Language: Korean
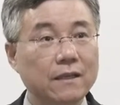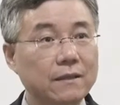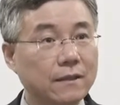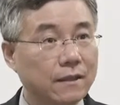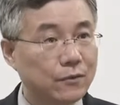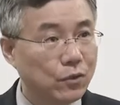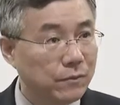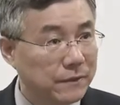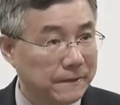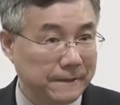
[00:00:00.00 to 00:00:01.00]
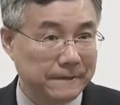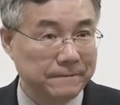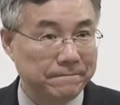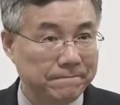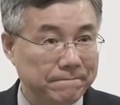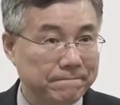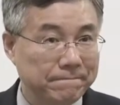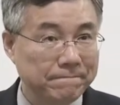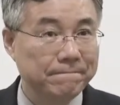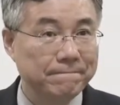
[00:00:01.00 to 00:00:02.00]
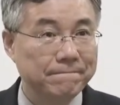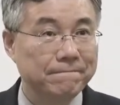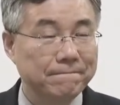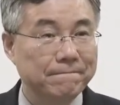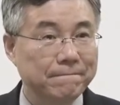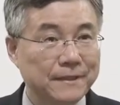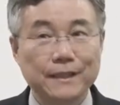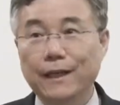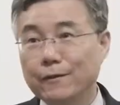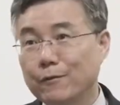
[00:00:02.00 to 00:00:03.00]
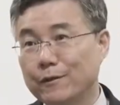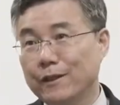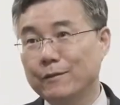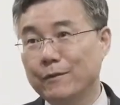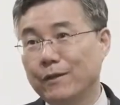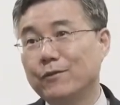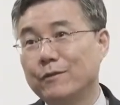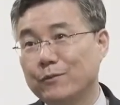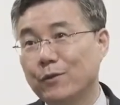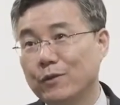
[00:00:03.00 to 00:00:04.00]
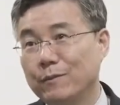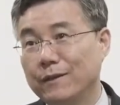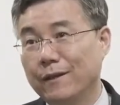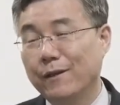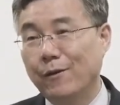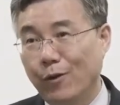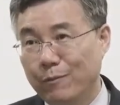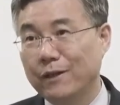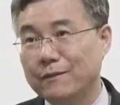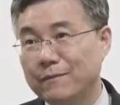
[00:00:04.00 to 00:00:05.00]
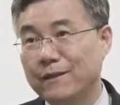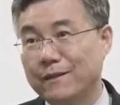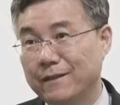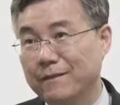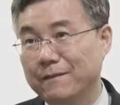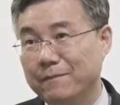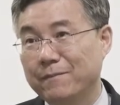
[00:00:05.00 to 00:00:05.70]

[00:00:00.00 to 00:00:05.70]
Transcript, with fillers: 달릴 때가 초림일까요? 기간으로 따지면 예수님 초림이 얼마쯤 될까요?